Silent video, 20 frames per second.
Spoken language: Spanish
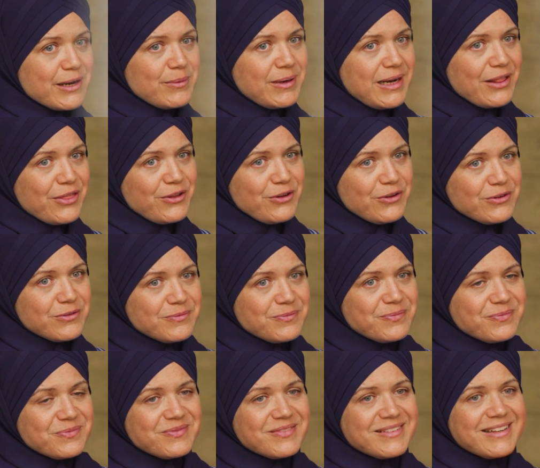revelación,
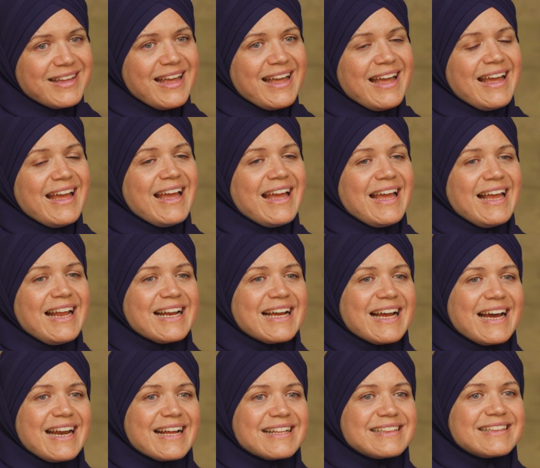el
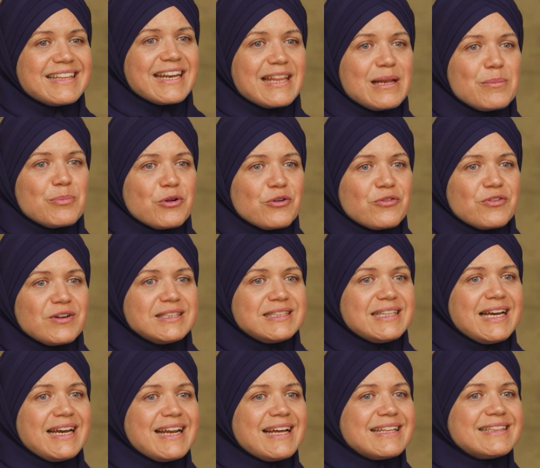carácter del
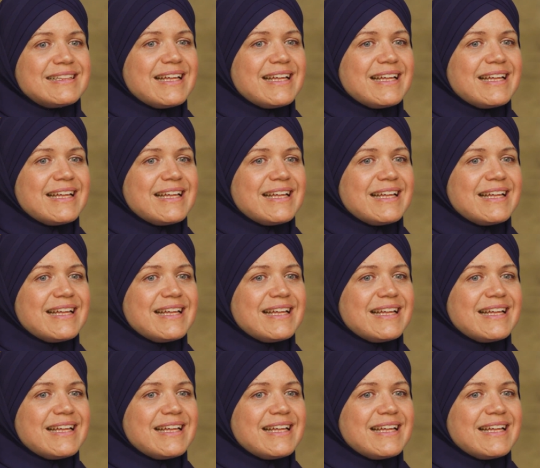profeta era